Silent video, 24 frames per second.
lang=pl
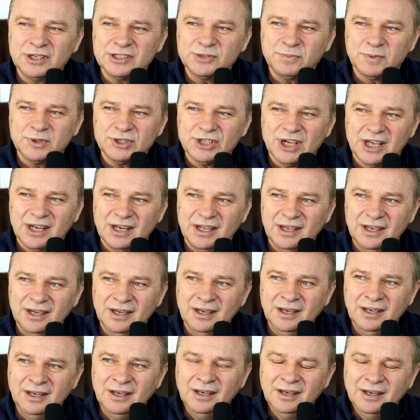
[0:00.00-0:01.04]
niespodzianek.
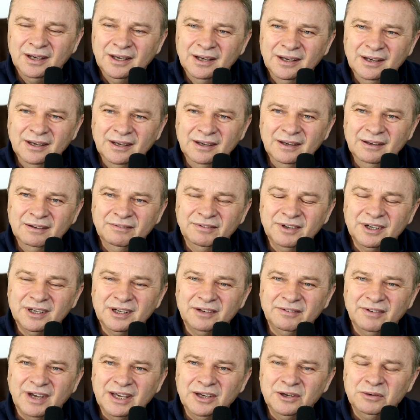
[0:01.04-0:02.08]
E,
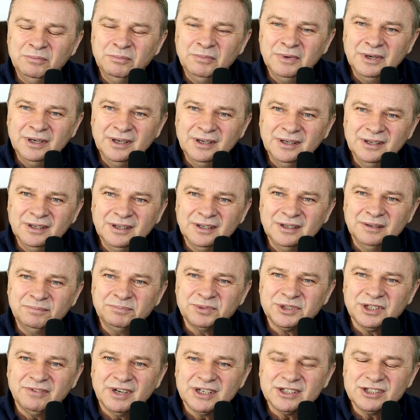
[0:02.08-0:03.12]
wygrywają e,
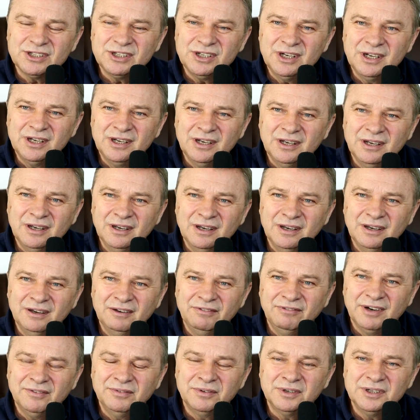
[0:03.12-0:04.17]
przeważnie
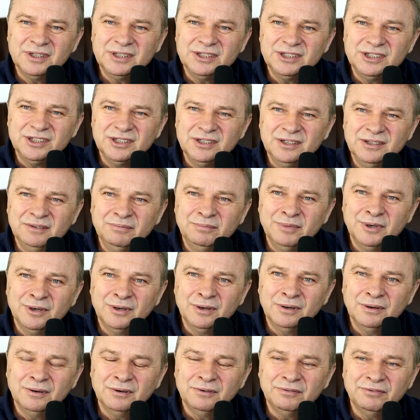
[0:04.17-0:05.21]
faworyci,
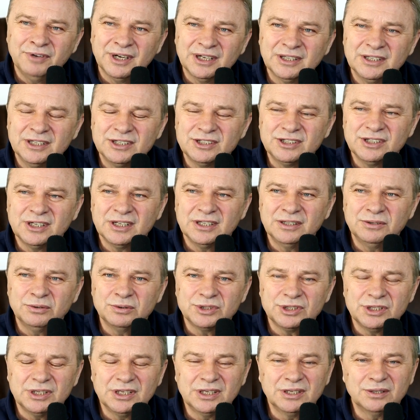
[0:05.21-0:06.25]
bo faktycznie
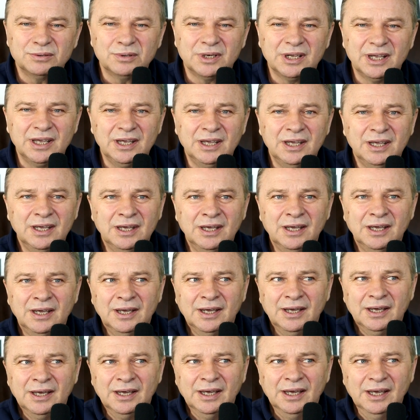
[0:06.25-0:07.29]
drużyny, które
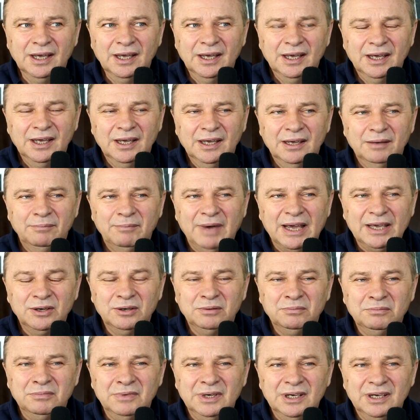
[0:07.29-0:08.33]
e,
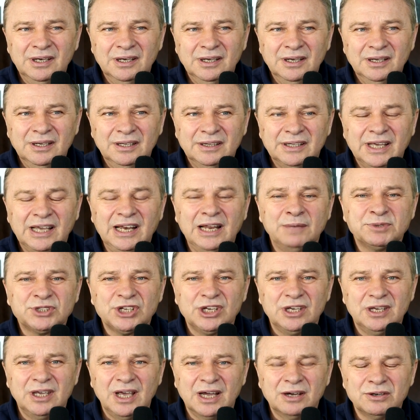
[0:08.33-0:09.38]
mają
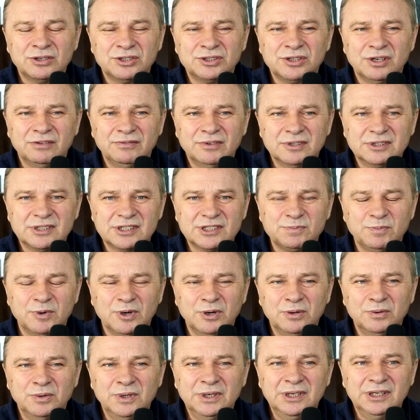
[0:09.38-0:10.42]
najlepsze jakościowo
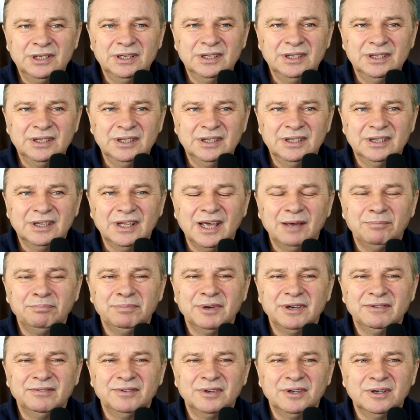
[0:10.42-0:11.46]
zespoły, na
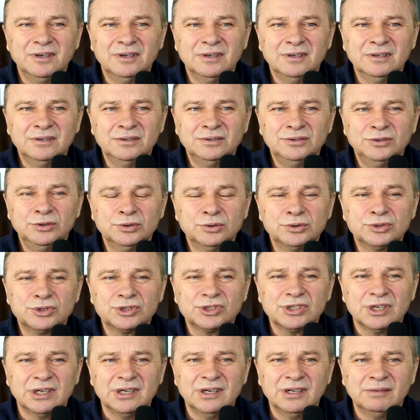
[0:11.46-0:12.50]
pewno
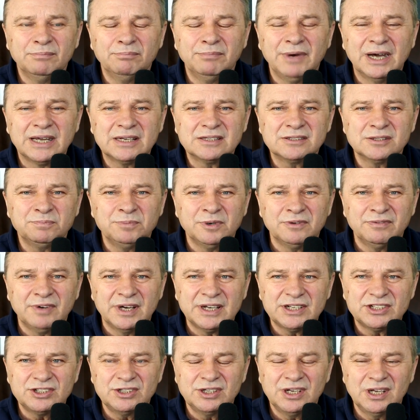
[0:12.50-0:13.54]
już bardzo
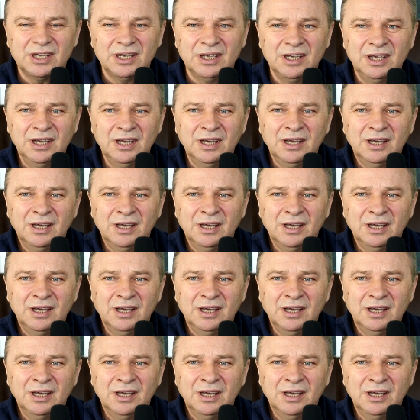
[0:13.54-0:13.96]
poważnie